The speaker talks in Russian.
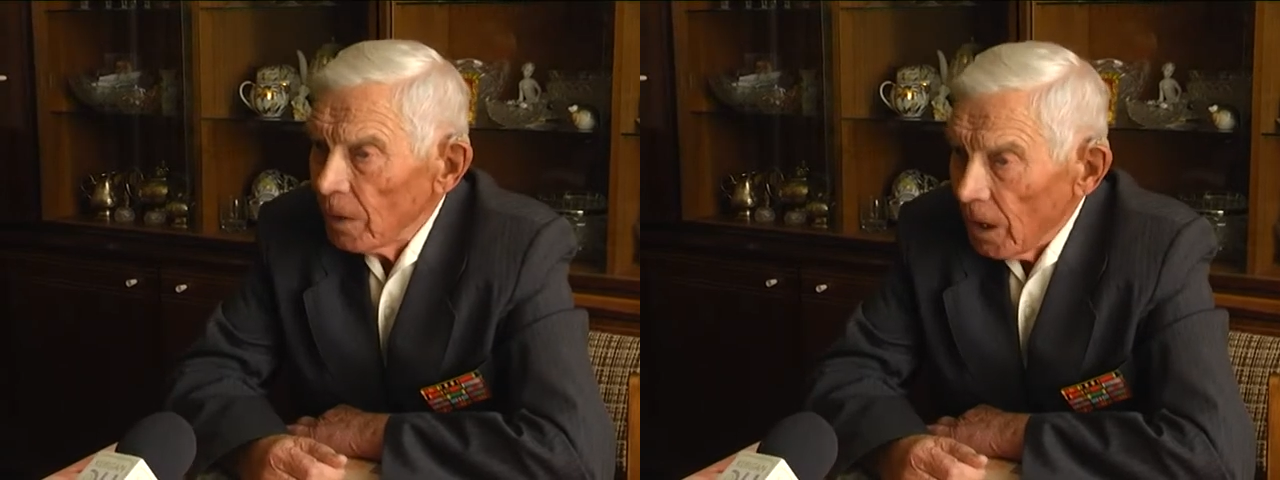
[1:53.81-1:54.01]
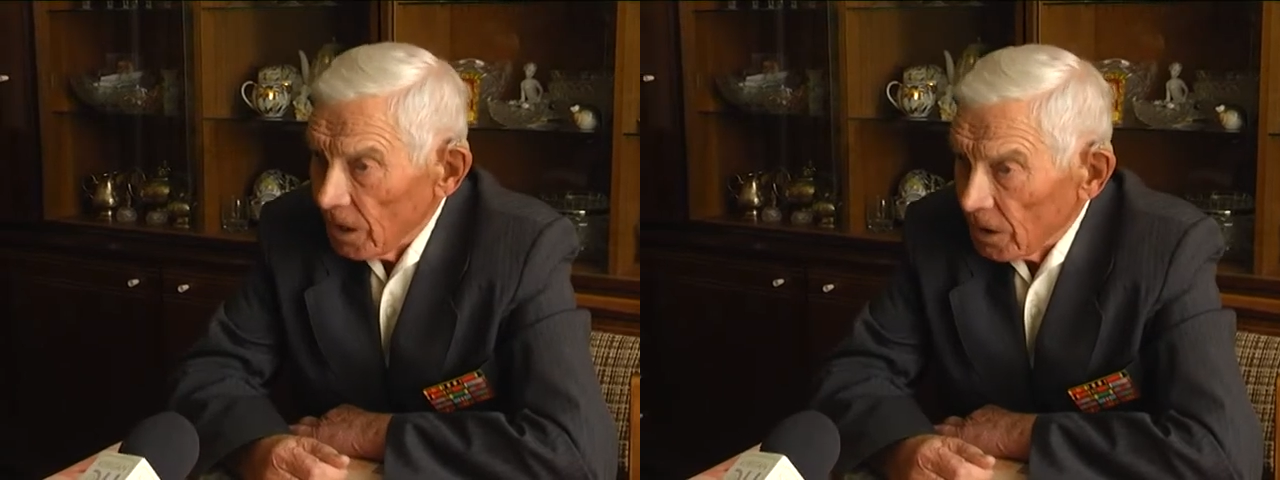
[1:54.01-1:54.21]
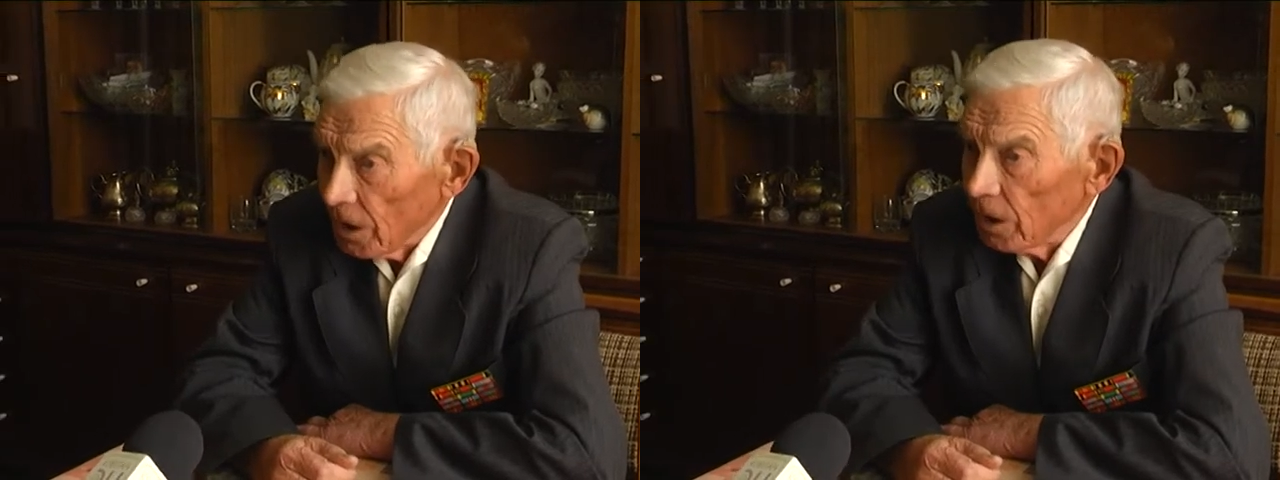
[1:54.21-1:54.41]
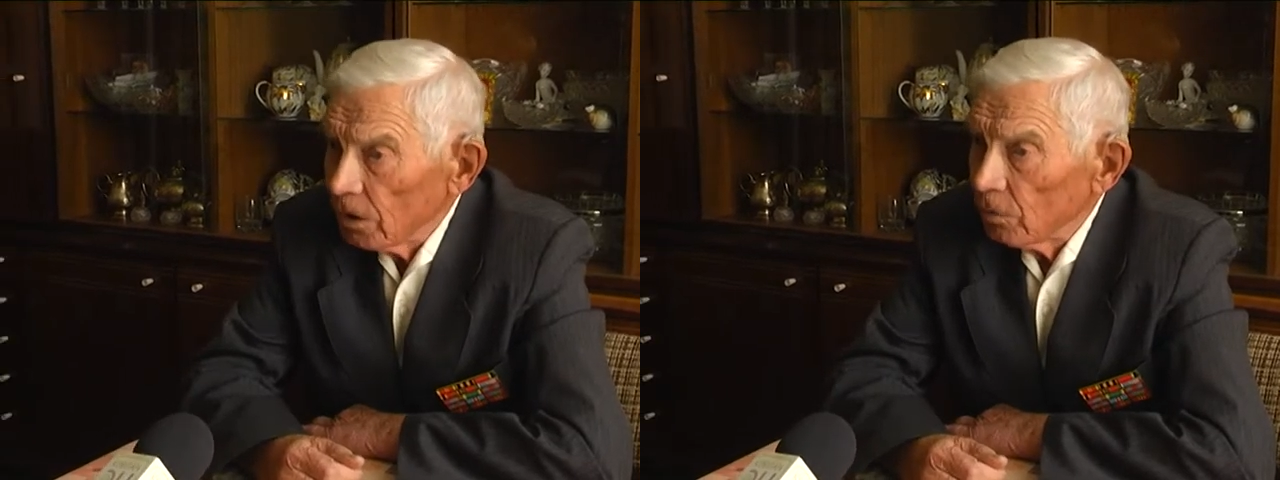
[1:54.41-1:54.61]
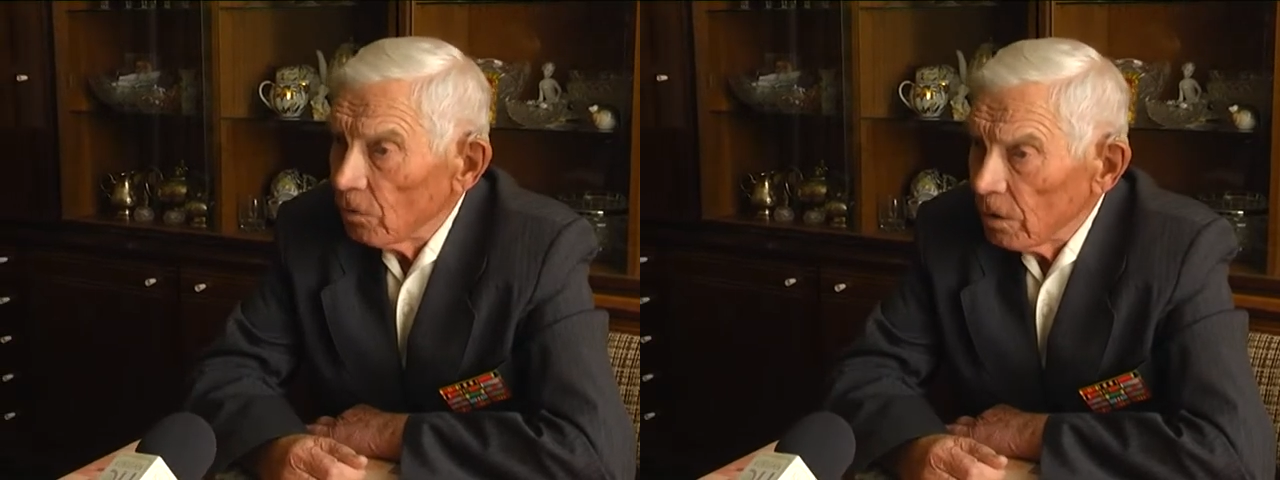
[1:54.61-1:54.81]
а тех,
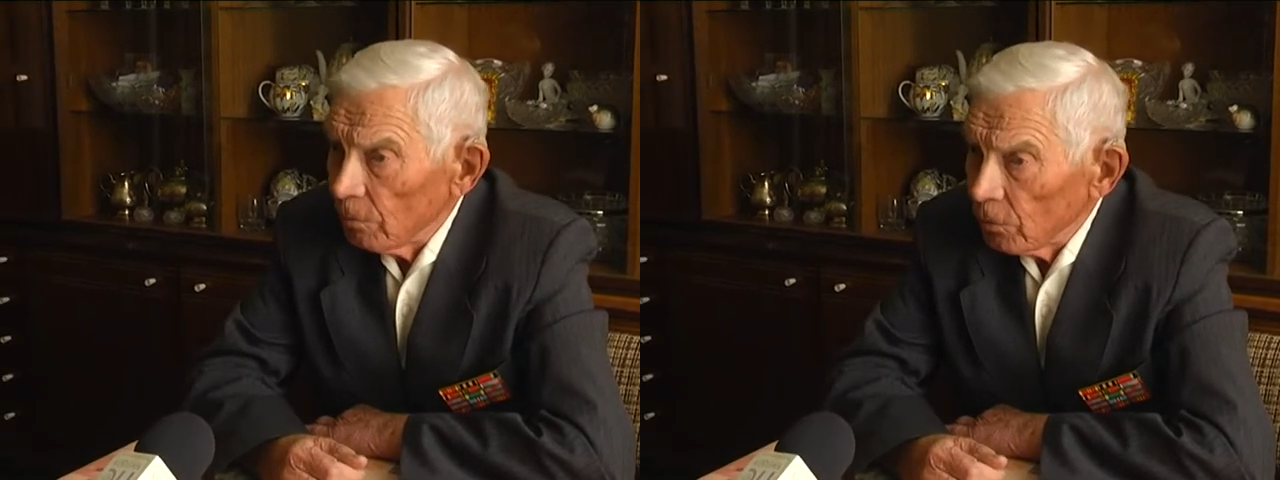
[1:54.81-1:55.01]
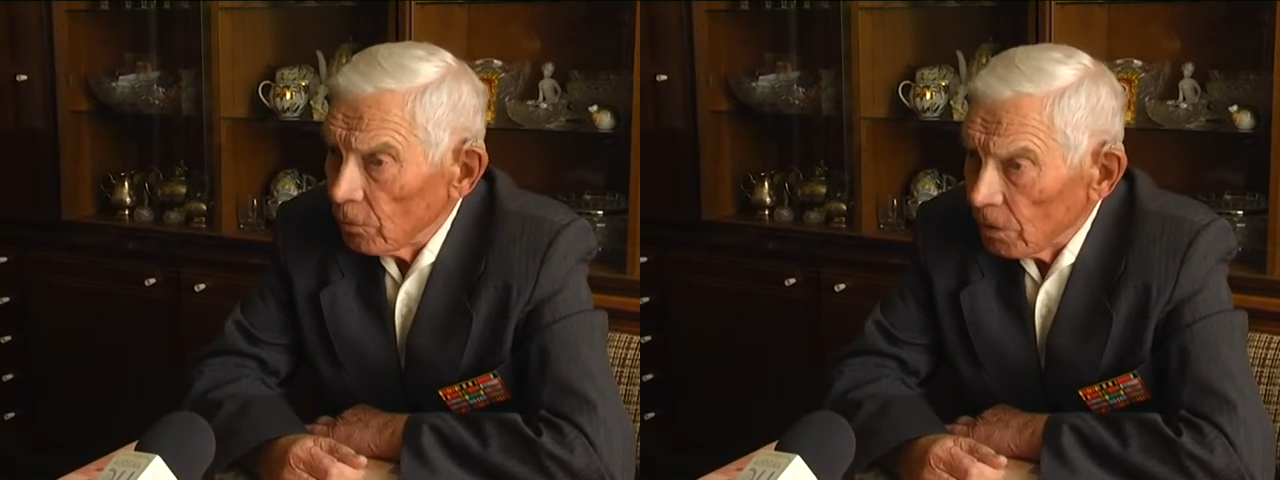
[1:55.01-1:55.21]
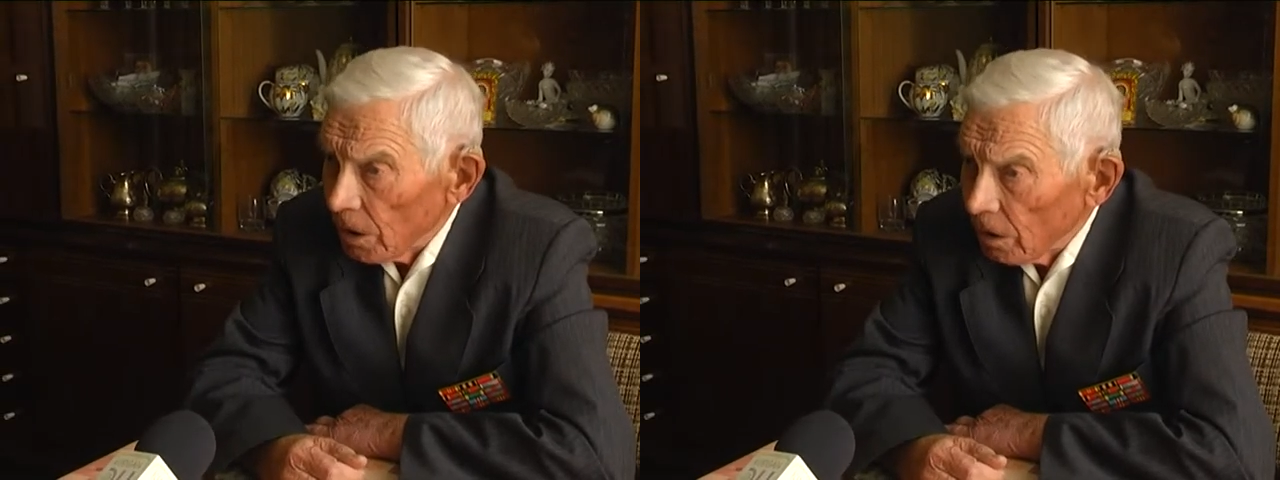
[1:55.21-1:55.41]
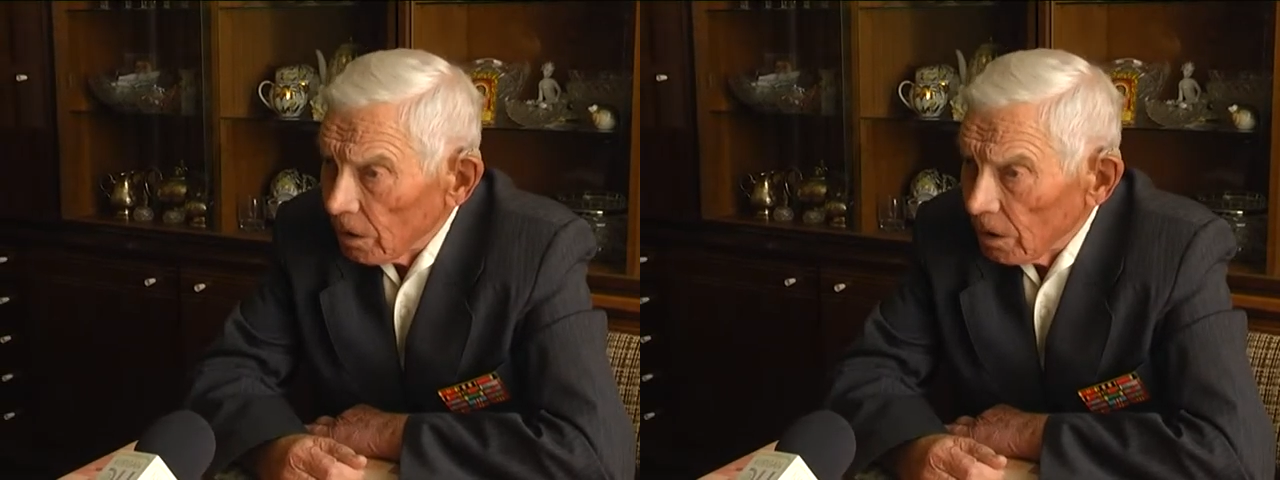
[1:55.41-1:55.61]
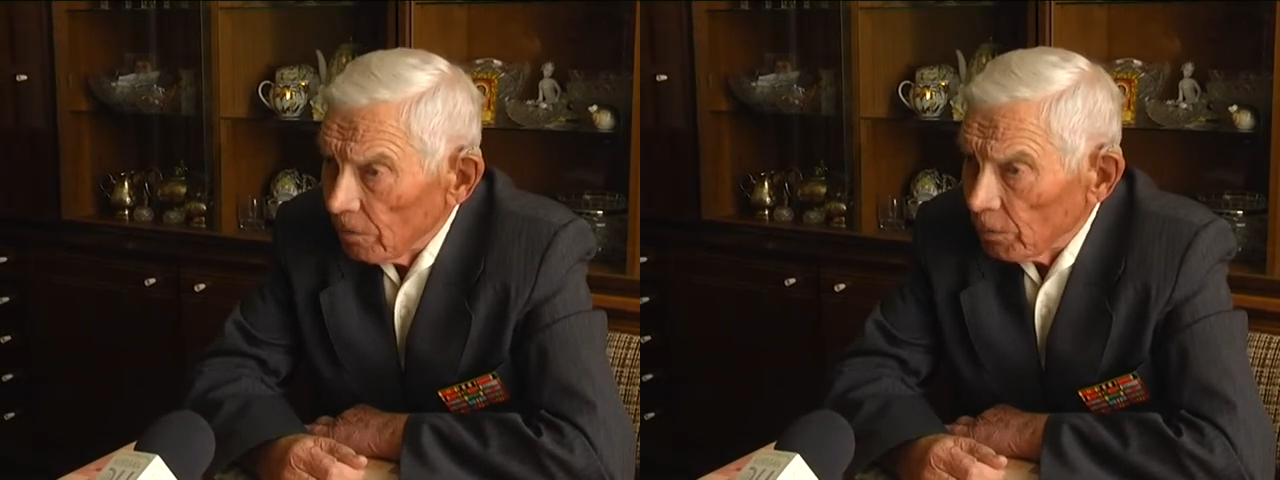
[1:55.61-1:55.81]
кто заблуждался и